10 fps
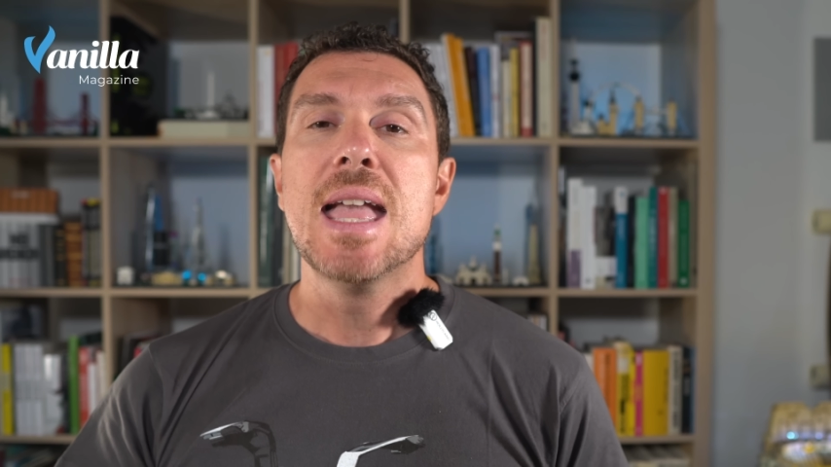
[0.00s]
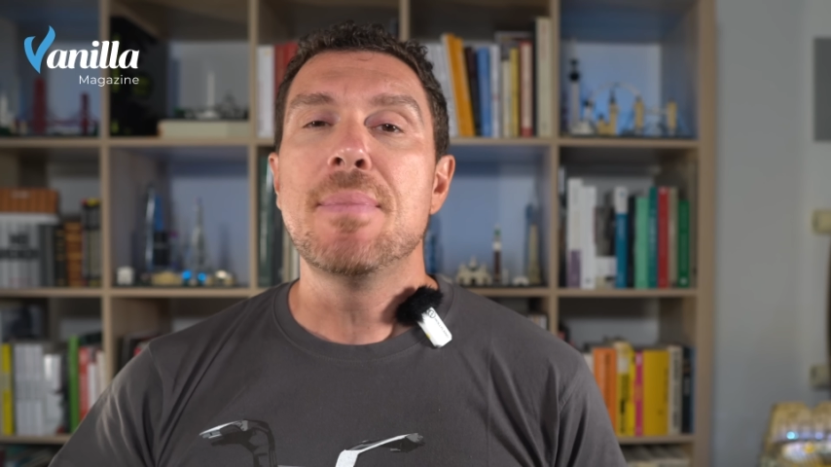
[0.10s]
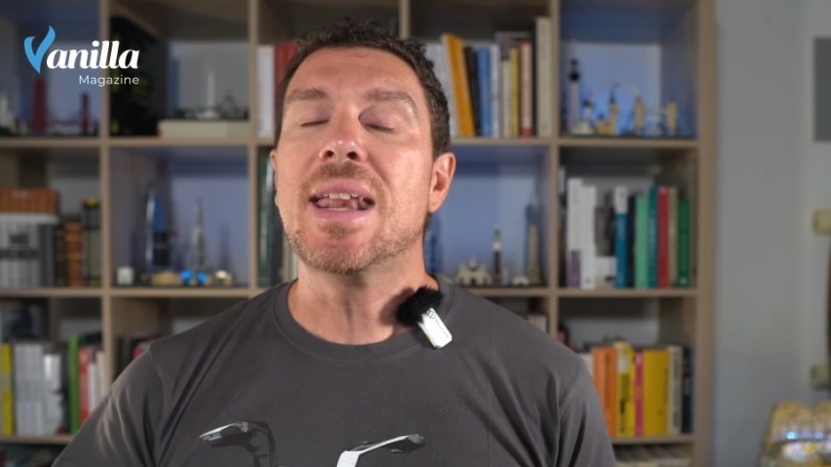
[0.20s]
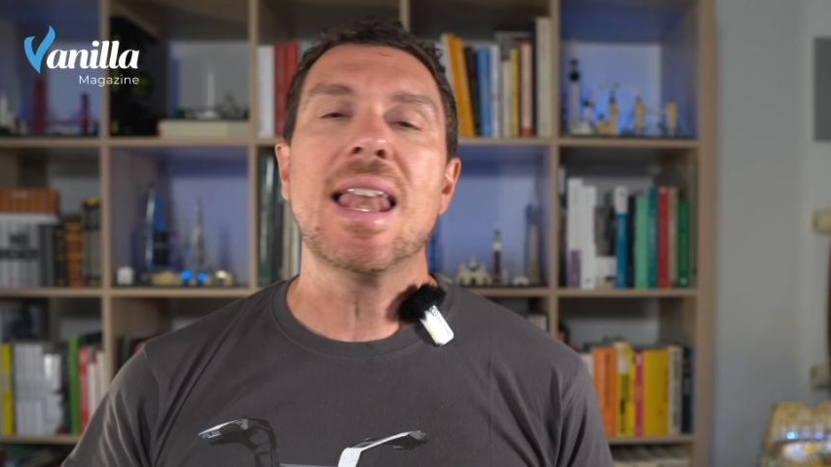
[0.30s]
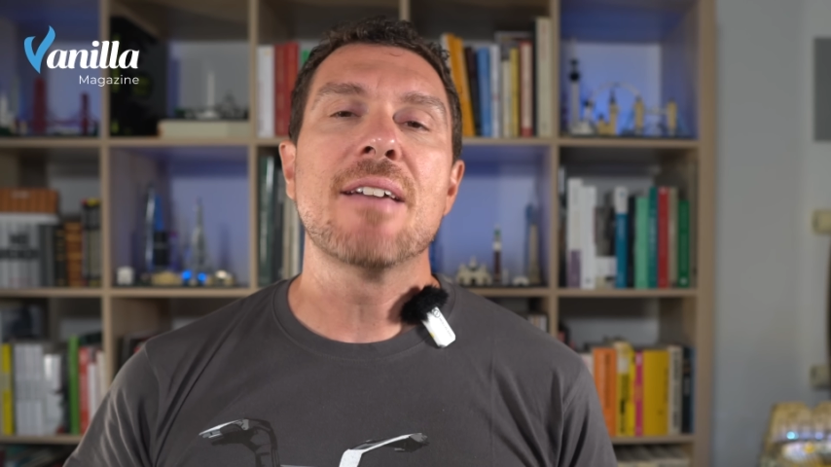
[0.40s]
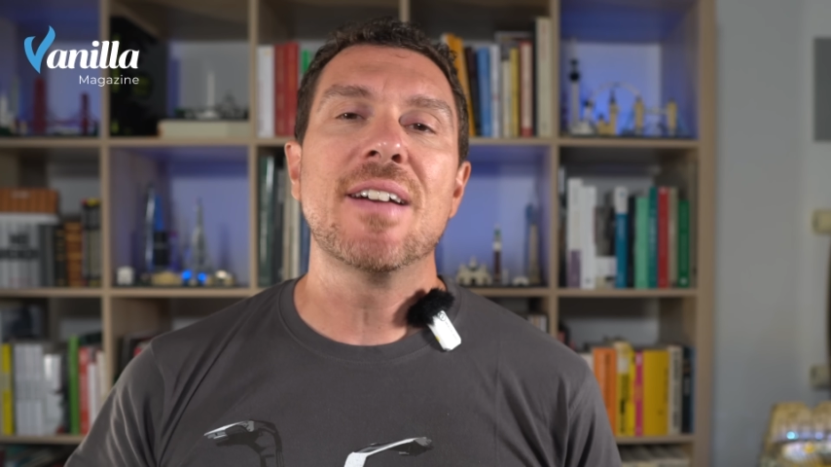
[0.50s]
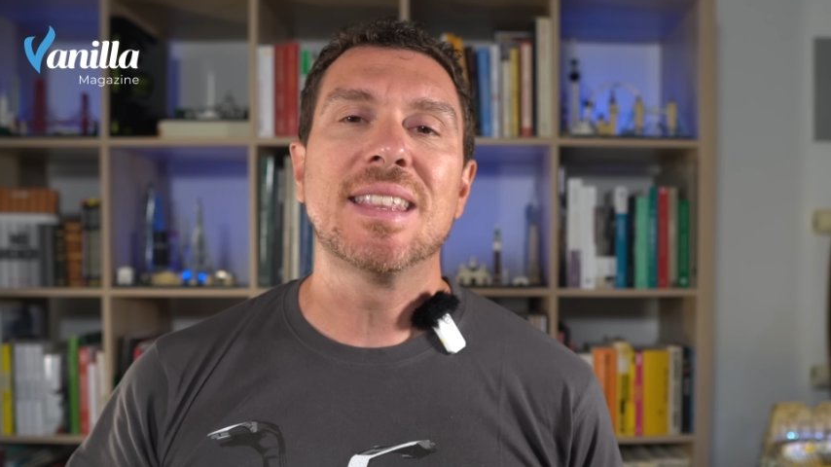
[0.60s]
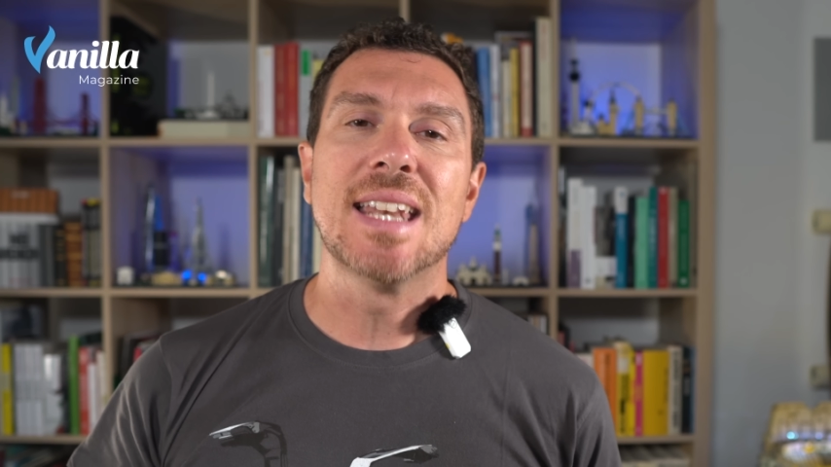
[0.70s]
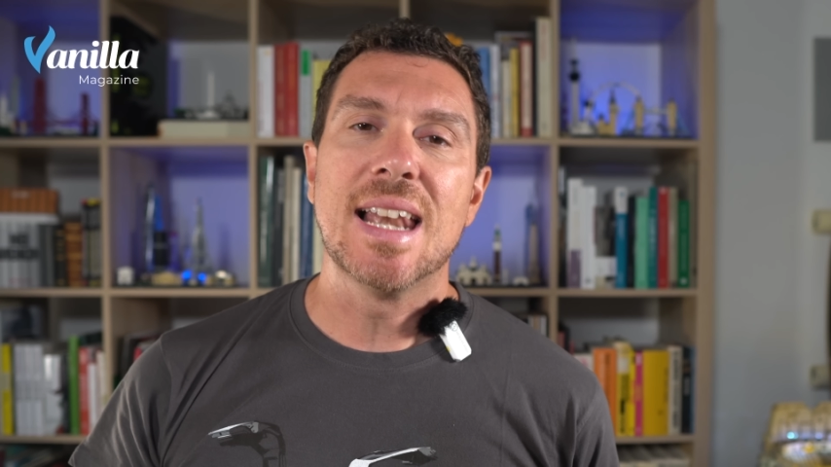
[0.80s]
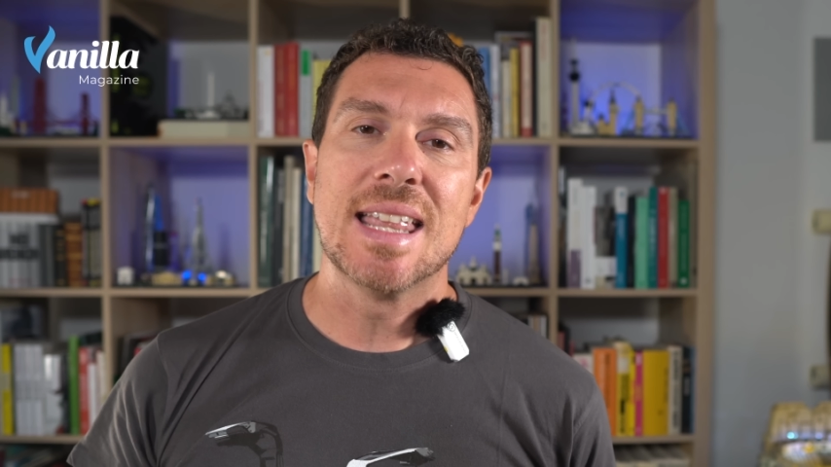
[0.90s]
perché in
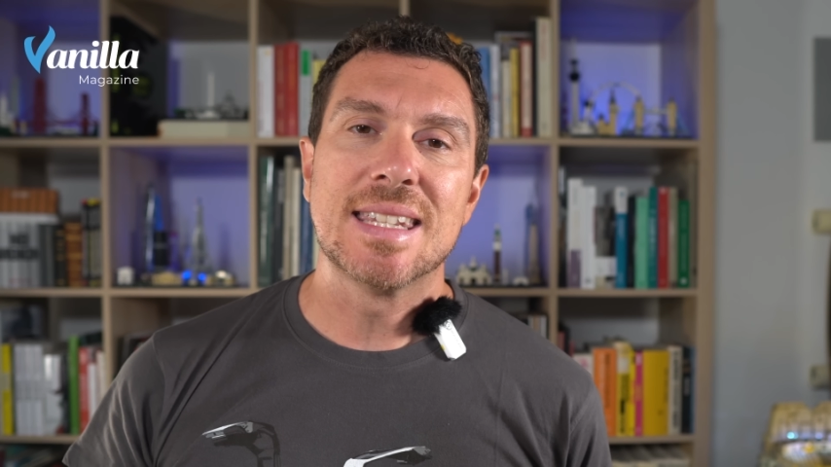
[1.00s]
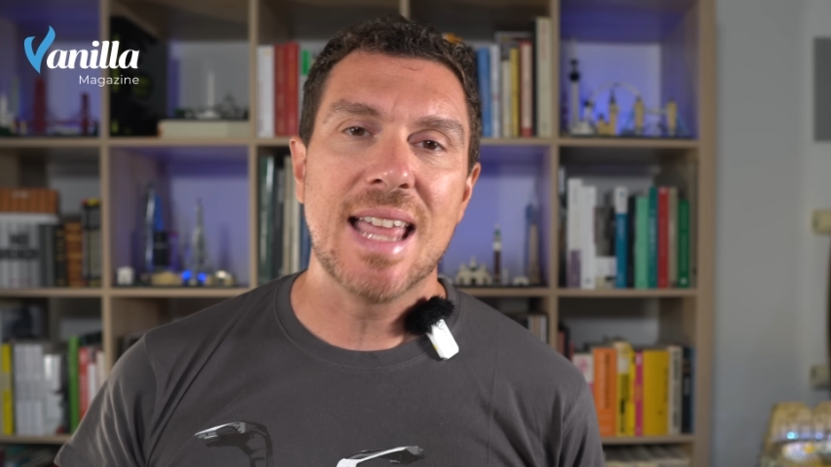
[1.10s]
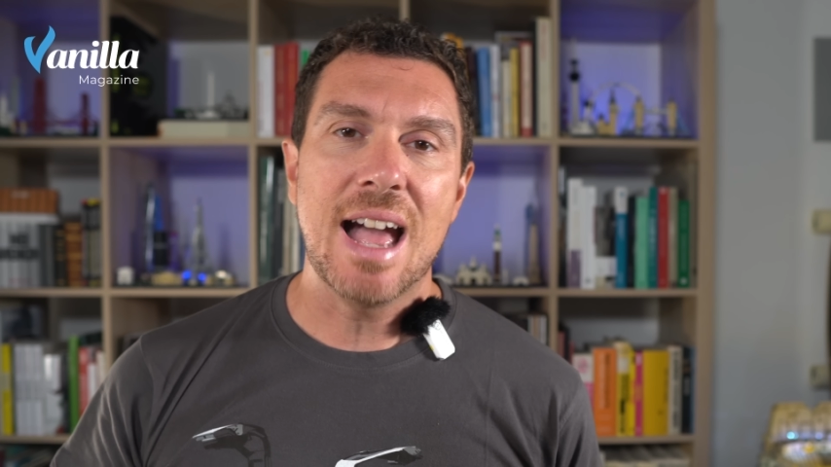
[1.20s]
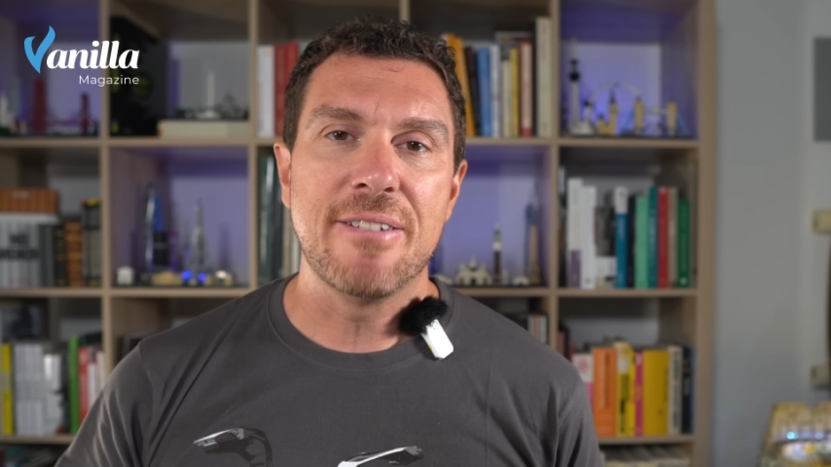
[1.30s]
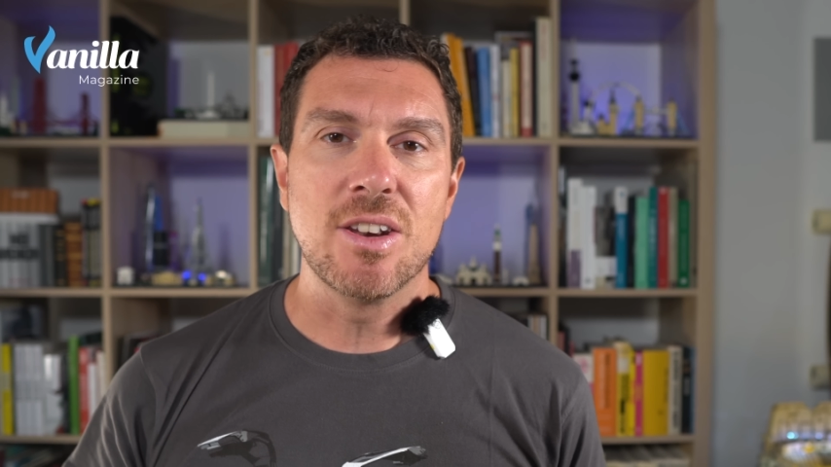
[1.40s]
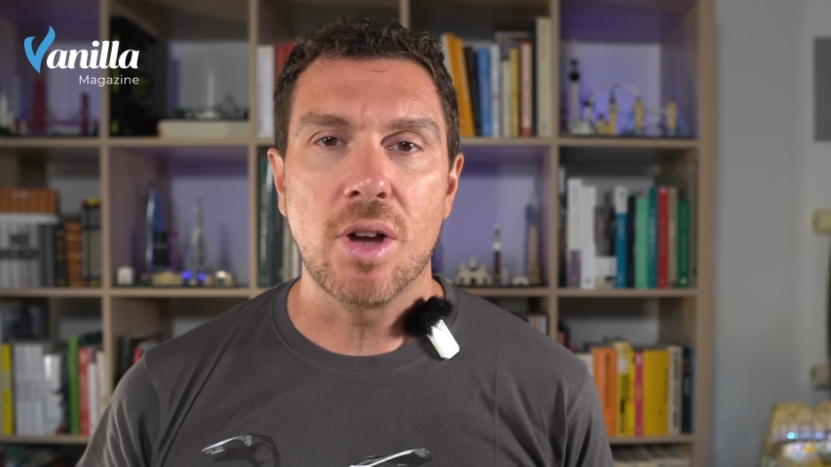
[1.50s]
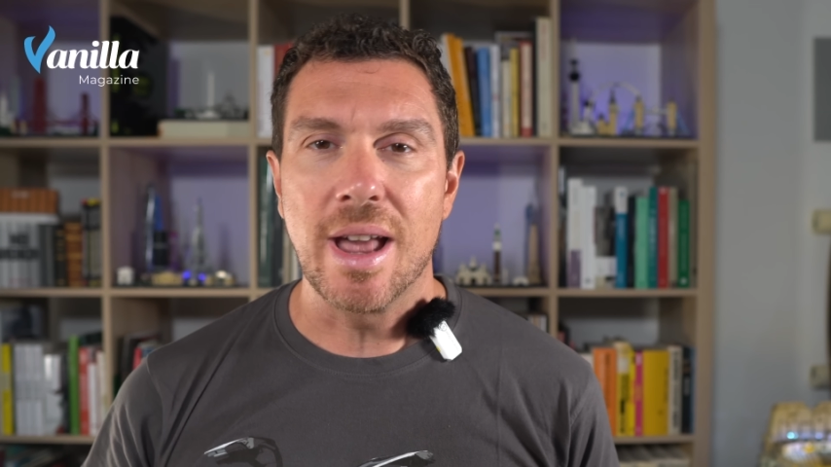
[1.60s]
effetti nell'SA fanno